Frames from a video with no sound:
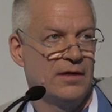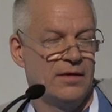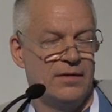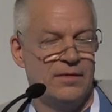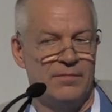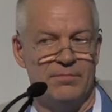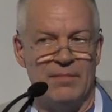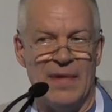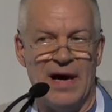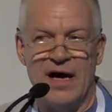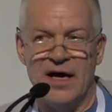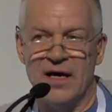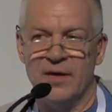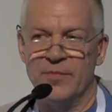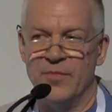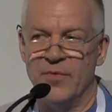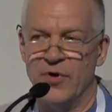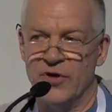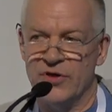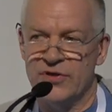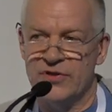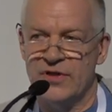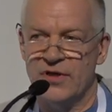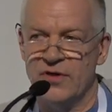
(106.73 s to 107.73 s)
machen
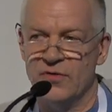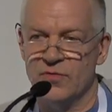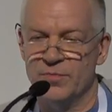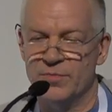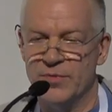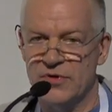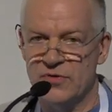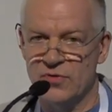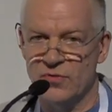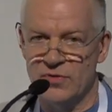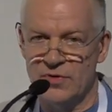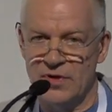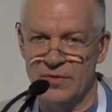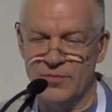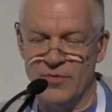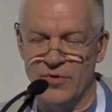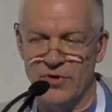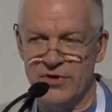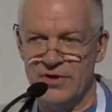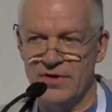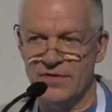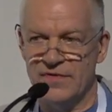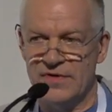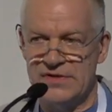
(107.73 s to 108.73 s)
möchte und betonen
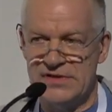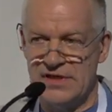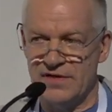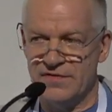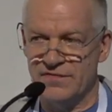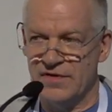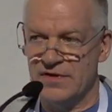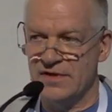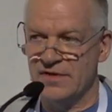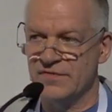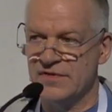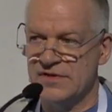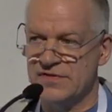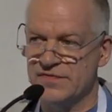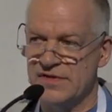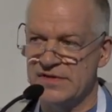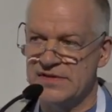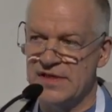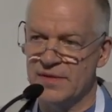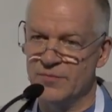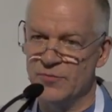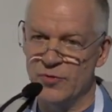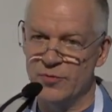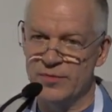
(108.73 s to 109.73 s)
möchte, was ich finde, was fast
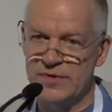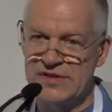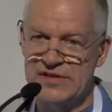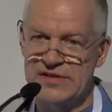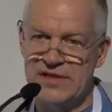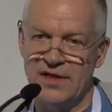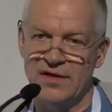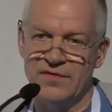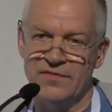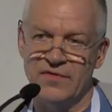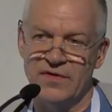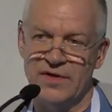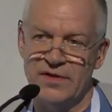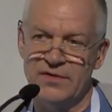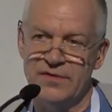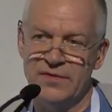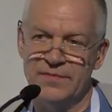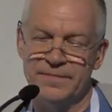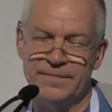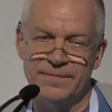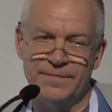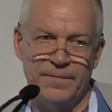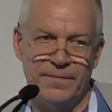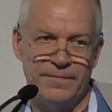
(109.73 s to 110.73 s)
immer übersehen wird
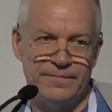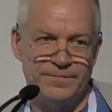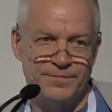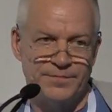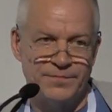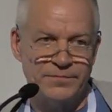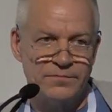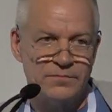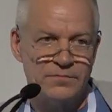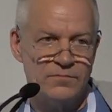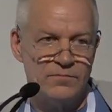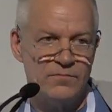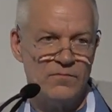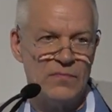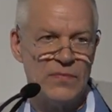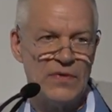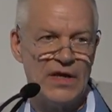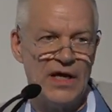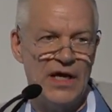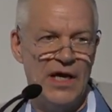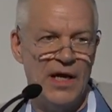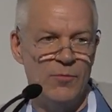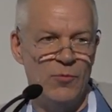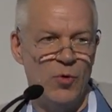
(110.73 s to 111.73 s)

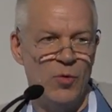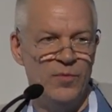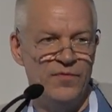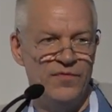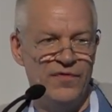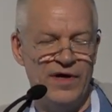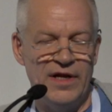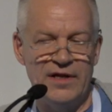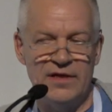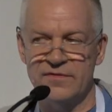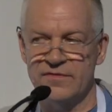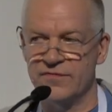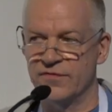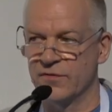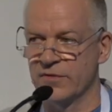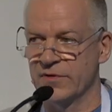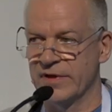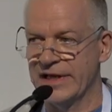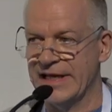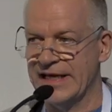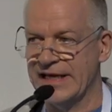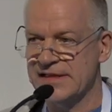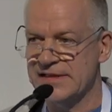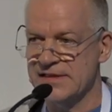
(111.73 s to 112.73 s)
im Umfeld von
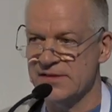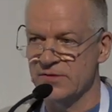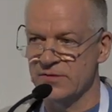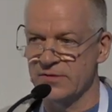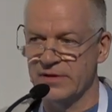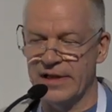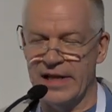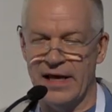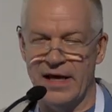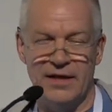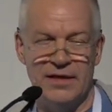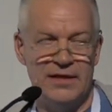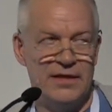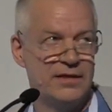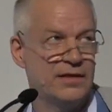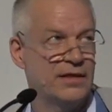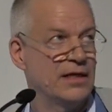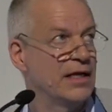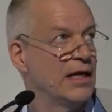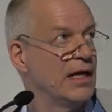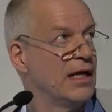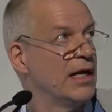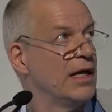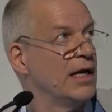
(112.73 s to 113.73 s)
Lesen und Lernen,
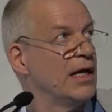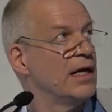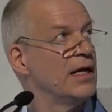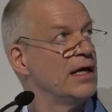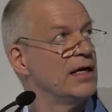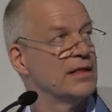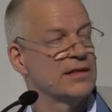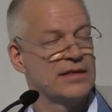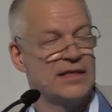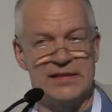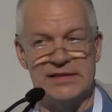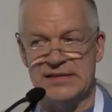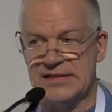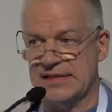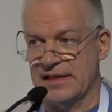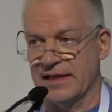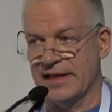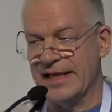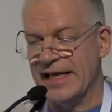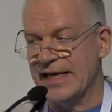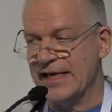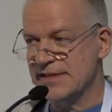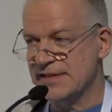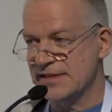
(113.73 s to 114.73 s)
dass
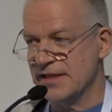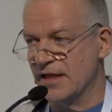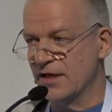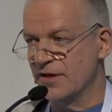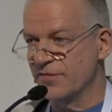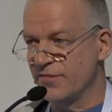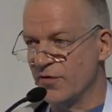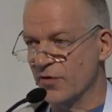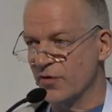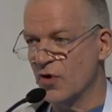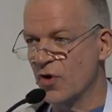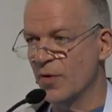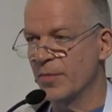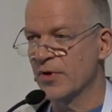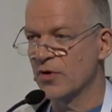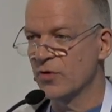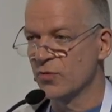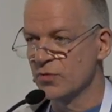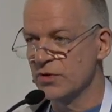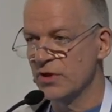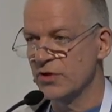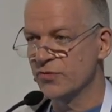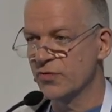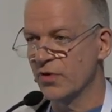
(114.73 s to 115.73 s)
Lesen eine vollkommen
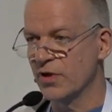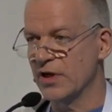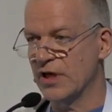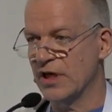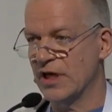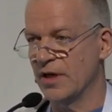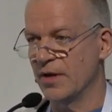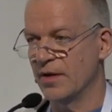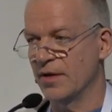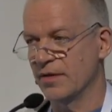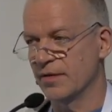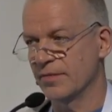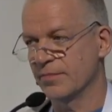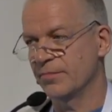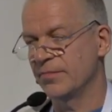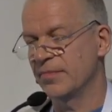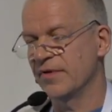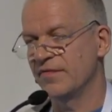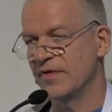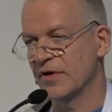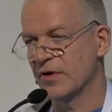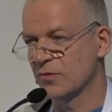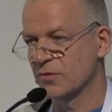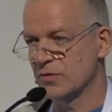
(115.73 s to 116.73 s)
unnatürliche
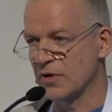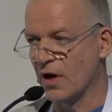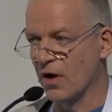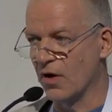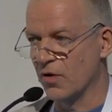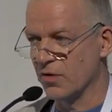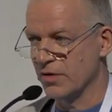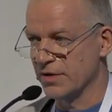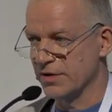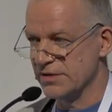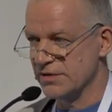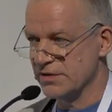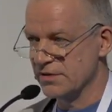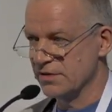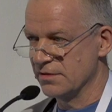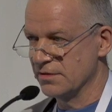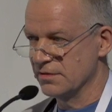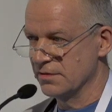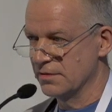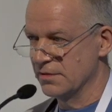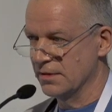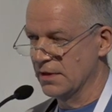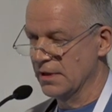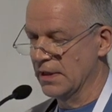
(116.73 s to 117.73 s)
Bewegung der Augen ist.
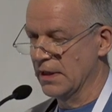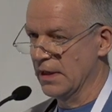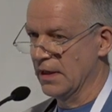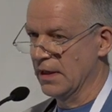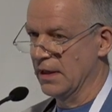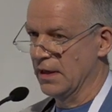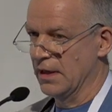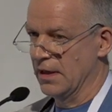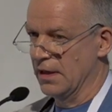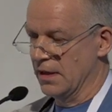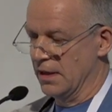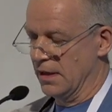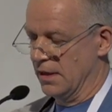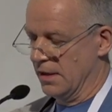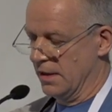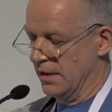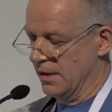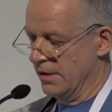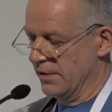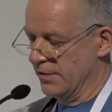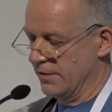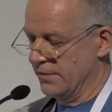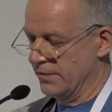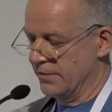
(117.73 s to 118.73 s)

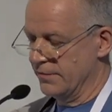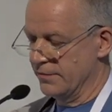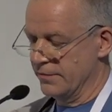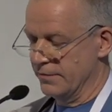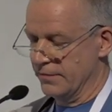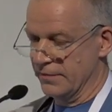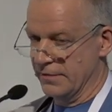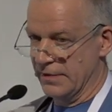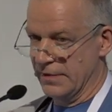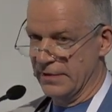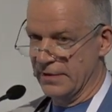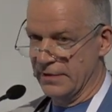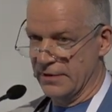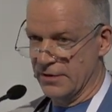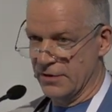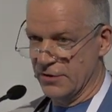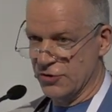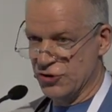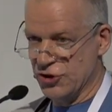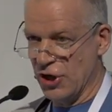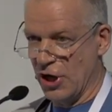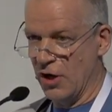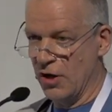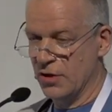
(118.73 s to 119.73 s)
Äh,
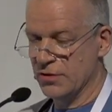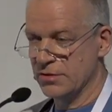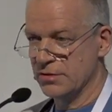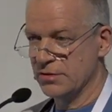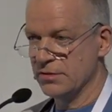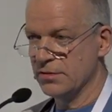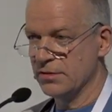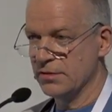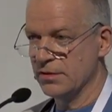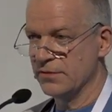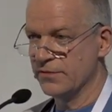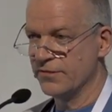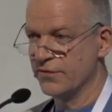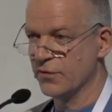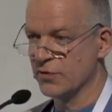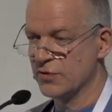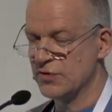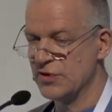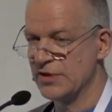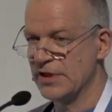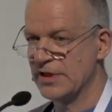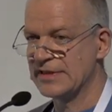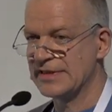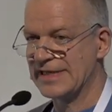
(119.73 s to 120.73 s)
schauen
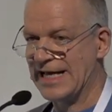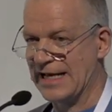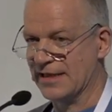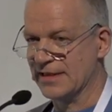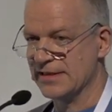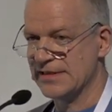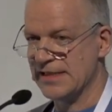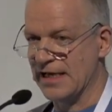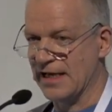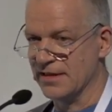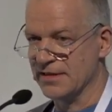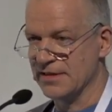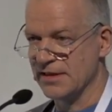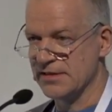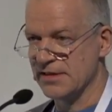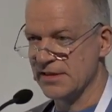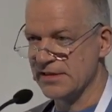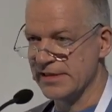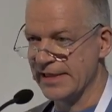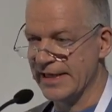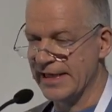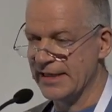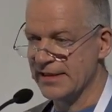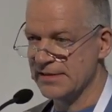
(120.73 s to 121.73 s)
funktioniert ganz anders
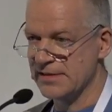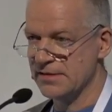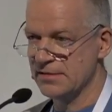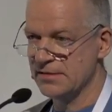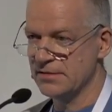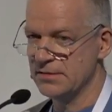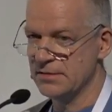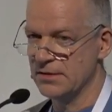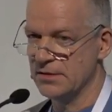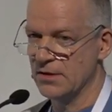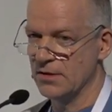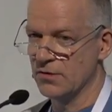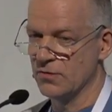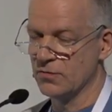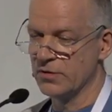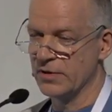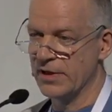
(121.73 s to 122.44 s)
als Lesen und